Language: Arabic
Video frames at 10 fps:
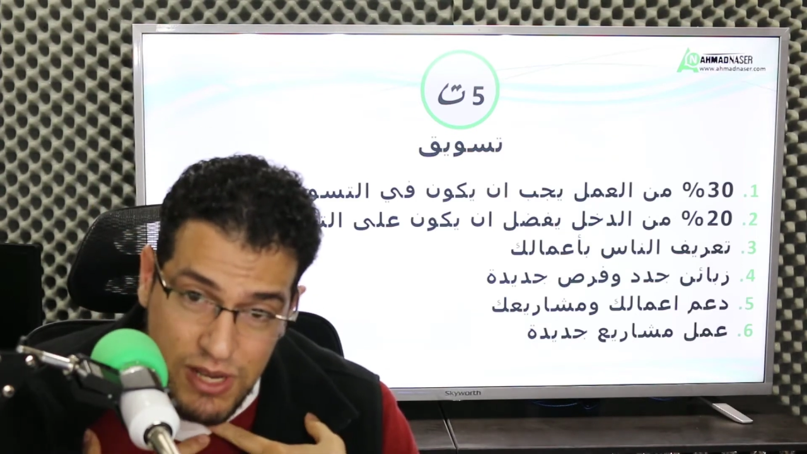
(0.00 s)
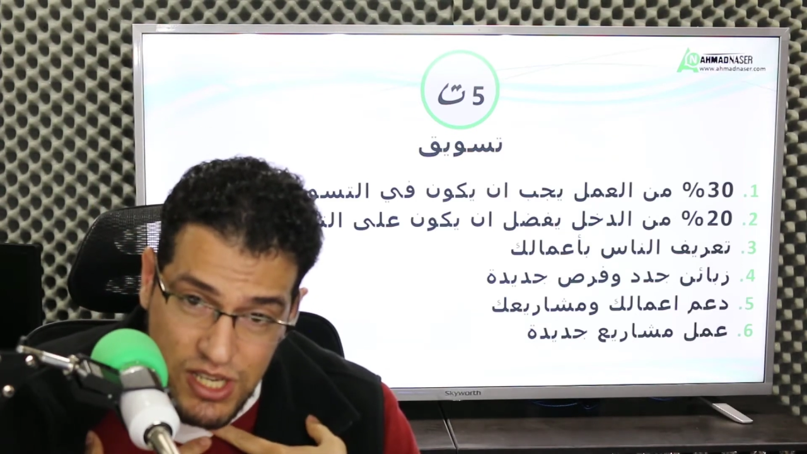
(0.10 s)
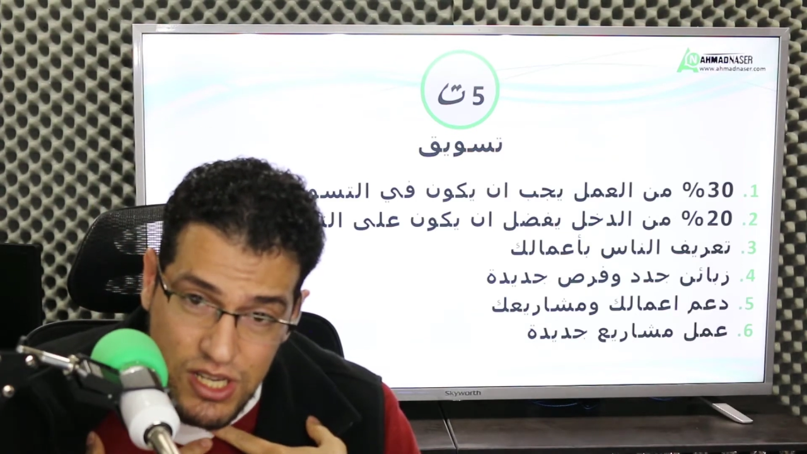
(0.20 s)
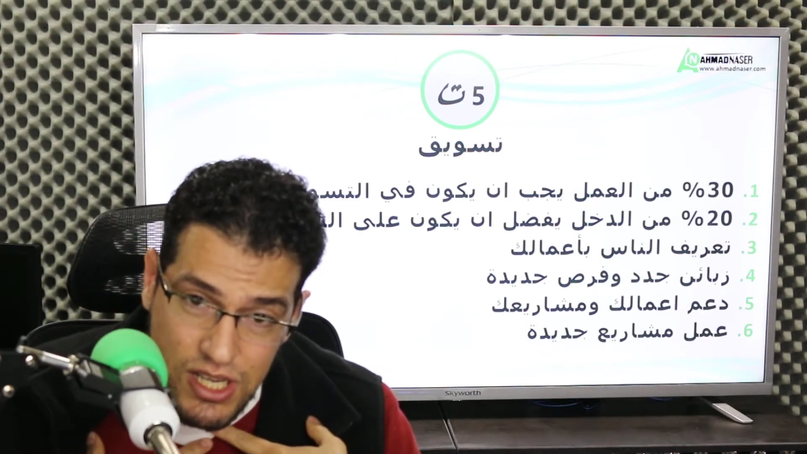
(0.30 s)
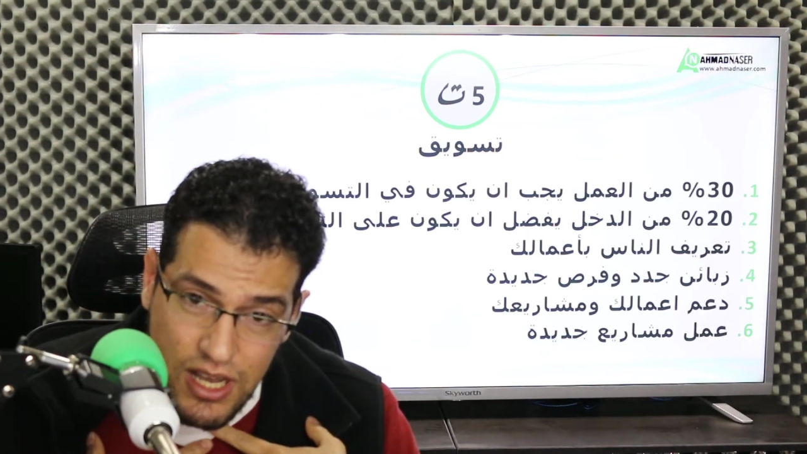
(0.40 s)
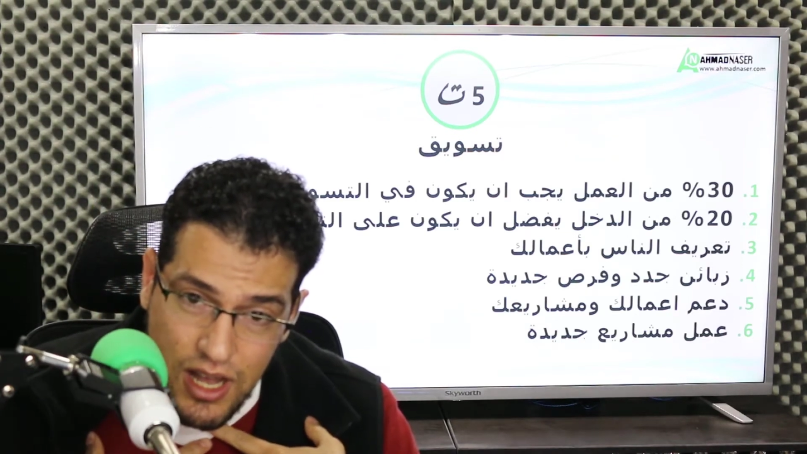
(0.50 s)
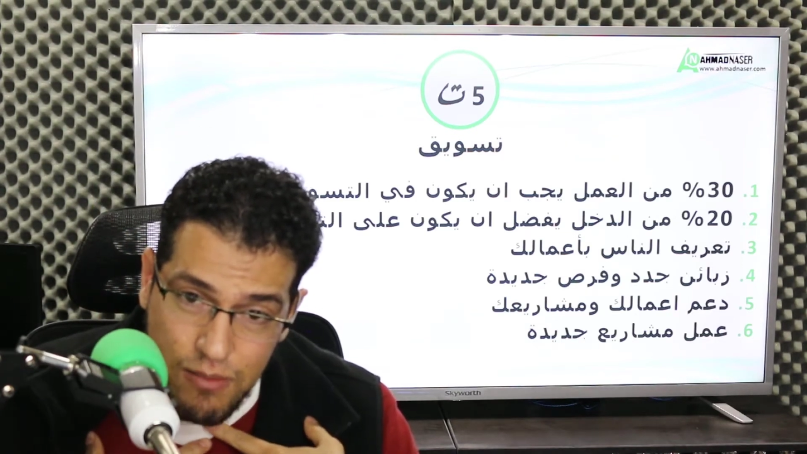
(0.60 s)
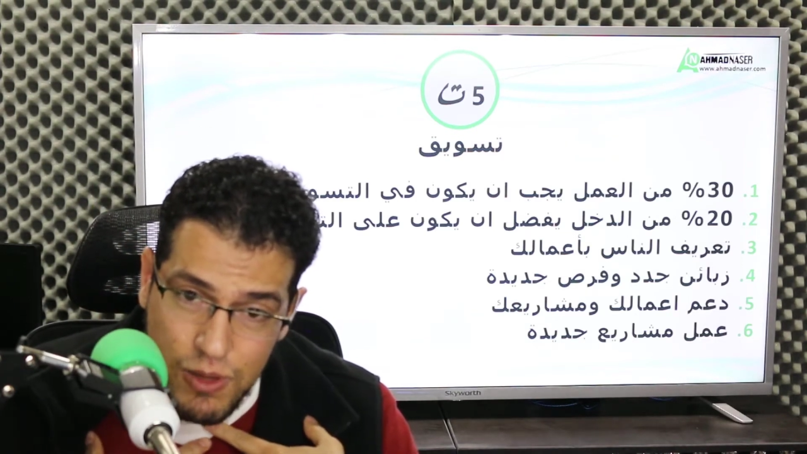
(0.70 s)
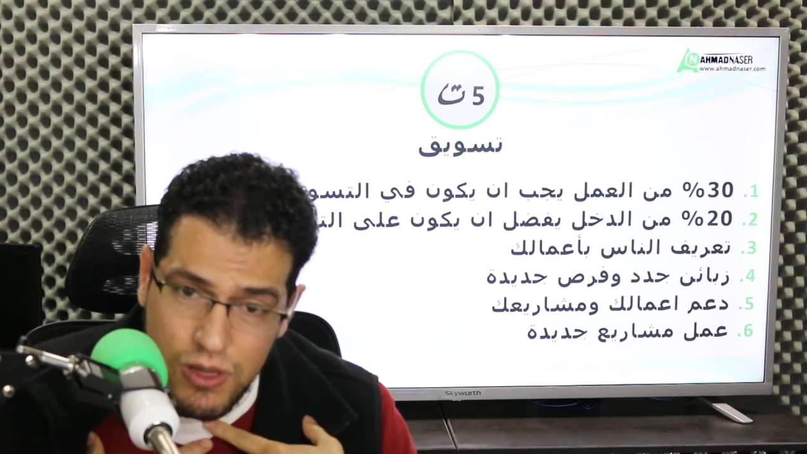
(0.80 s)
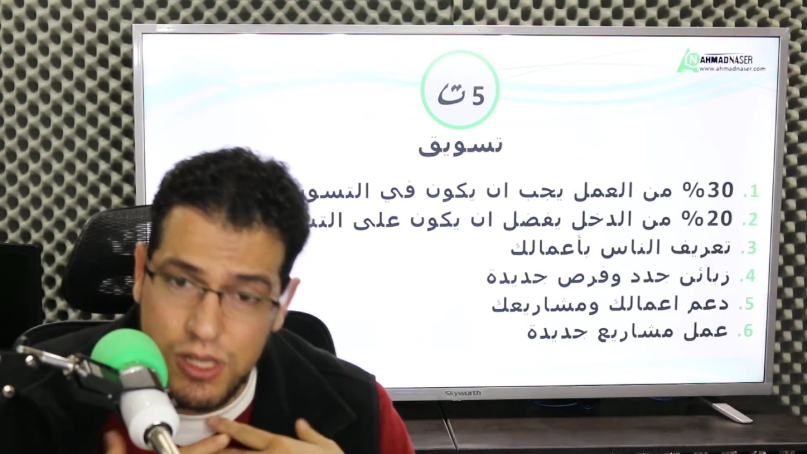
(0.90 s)
شخصيا
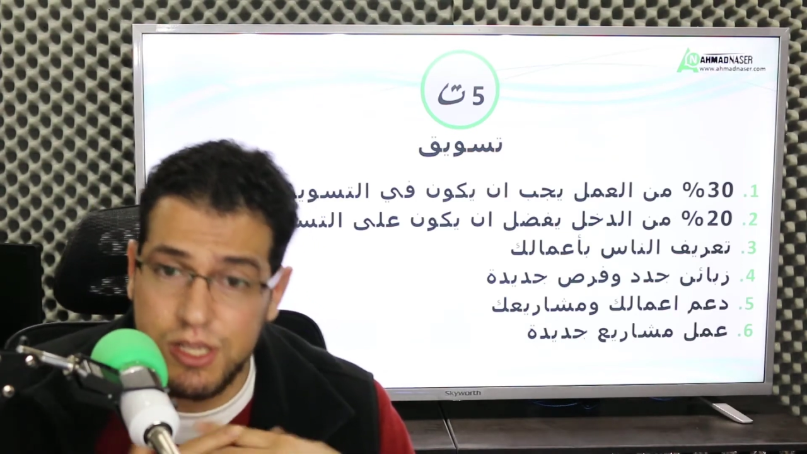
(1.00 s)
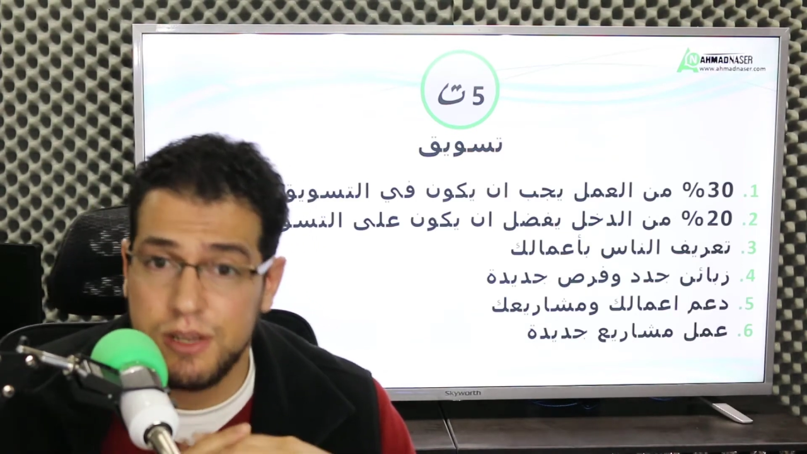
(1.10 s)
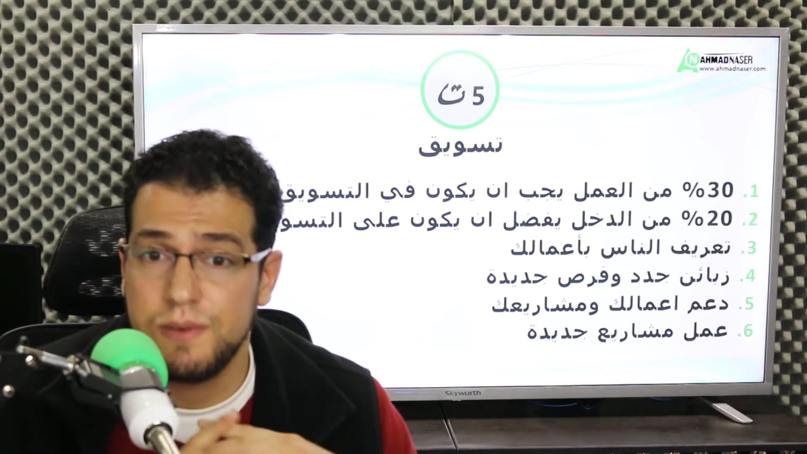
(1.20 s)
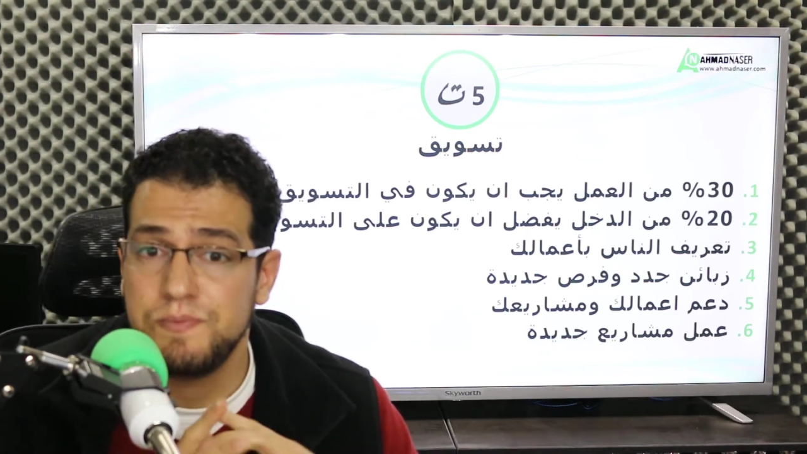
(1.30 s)
كاحمد ناصر